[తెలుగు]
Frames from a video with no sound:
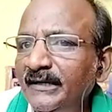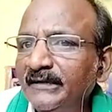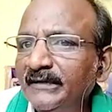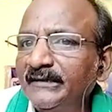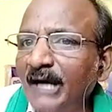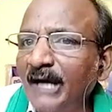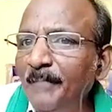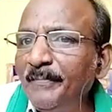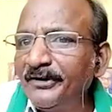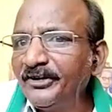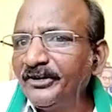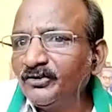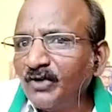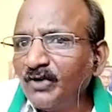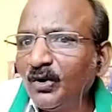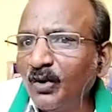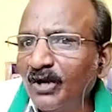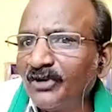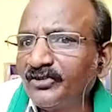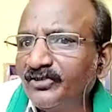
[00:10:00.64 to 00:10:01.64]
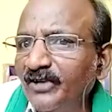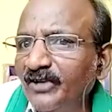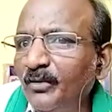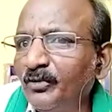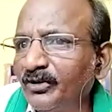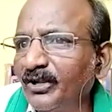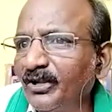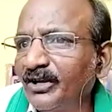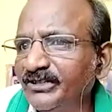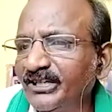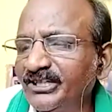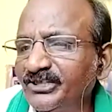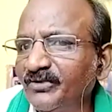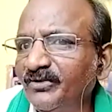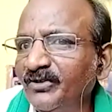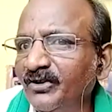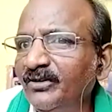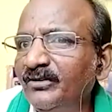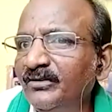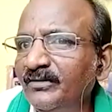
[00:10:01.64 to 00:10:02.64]
ఇంకా బ్రిటిష్ వాడు వారసులే ఉండేవారు
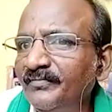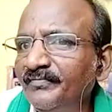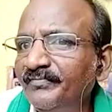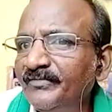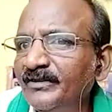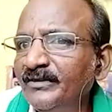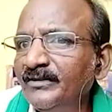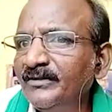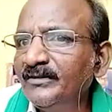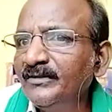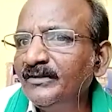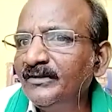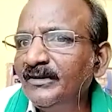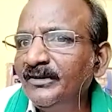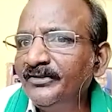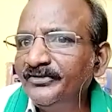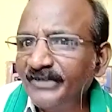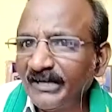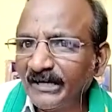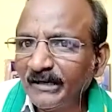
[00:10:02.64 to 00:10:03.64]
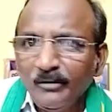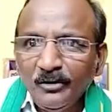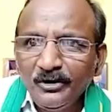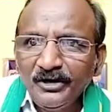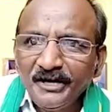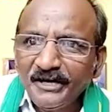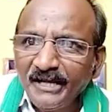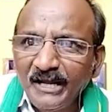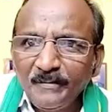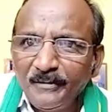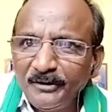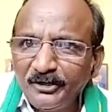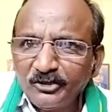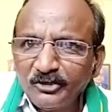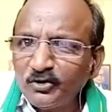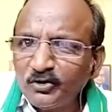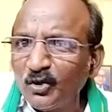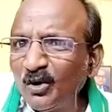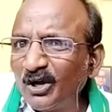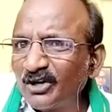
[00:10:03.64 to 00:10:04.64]
దేశంలో జగన్మోహన్ రెడ్డి గారు
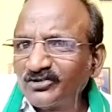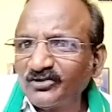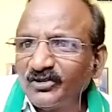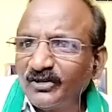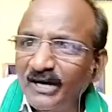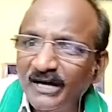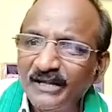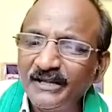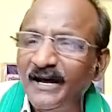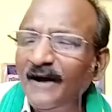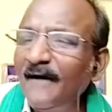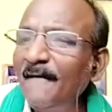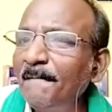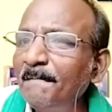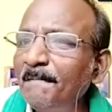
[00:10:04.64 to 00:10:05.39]
బ్రిటిష్ వాడు వారసుడు కాదా